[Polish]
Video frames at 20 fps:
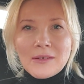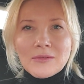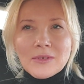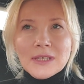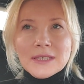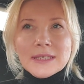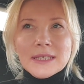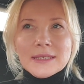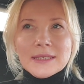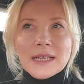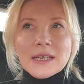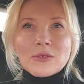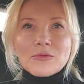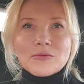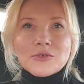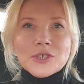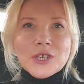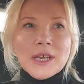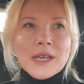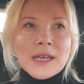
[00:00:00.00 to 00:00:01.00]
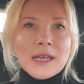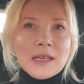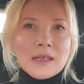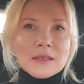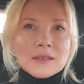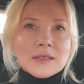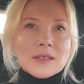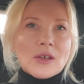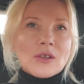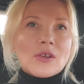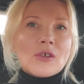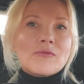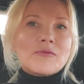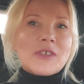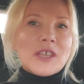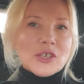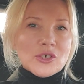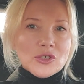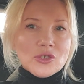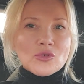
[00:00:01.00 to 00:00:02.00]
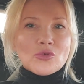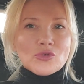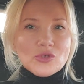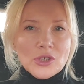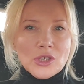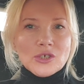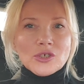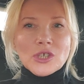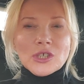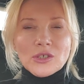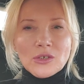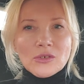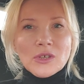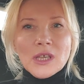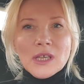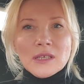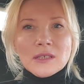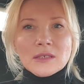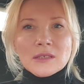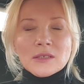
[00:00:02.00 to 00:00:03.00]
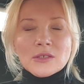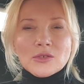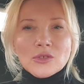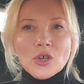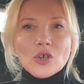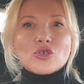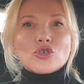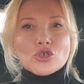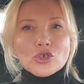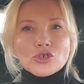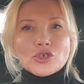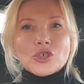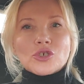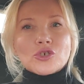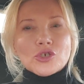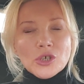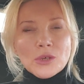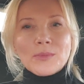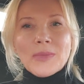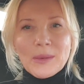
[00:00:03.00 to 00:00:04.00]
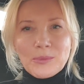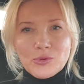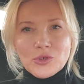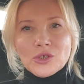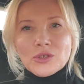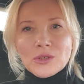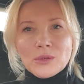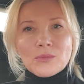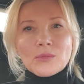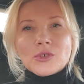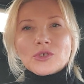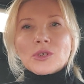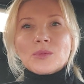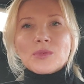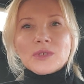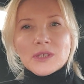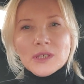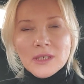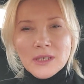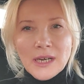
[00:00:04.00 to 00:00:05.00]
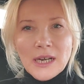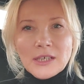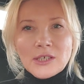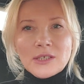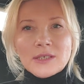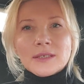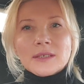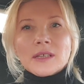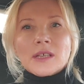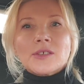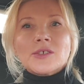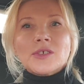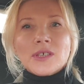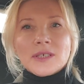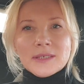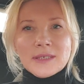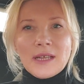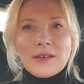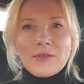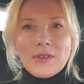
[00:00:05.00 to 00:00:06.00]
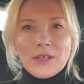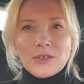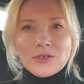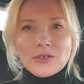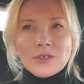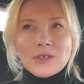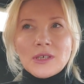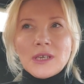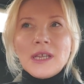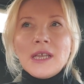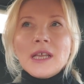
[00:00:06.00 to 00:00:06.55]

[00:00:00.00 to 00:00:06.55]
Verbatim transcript: Więc zastanów się, skoro wiesz już, że to jest, to co cię trzyma przy tym, żeby tych granic nie stawiać.